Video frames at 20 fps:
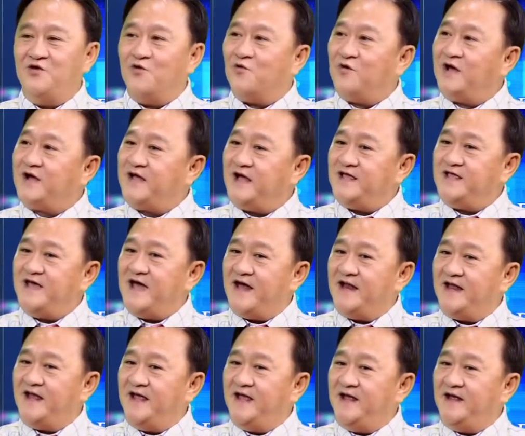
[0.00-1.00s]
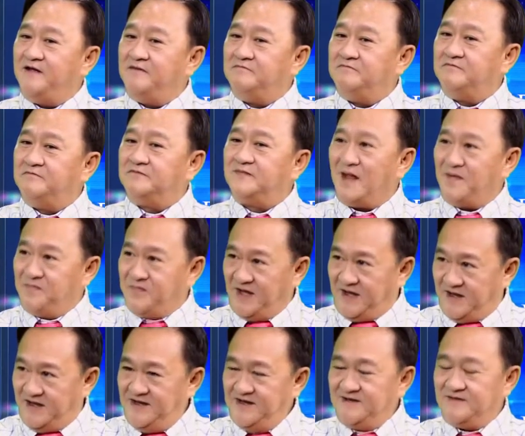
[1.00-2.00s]
dụ cái căn nhà này 8
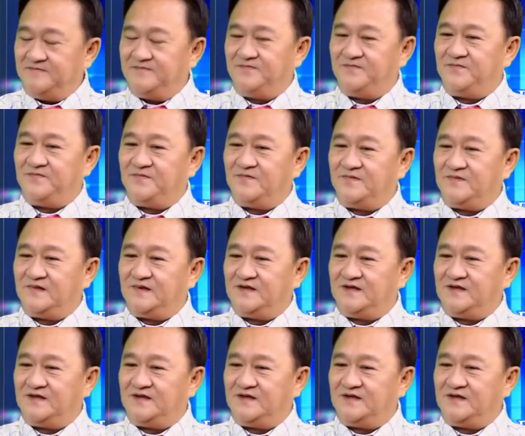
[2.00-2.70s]
tỷ. Dạ.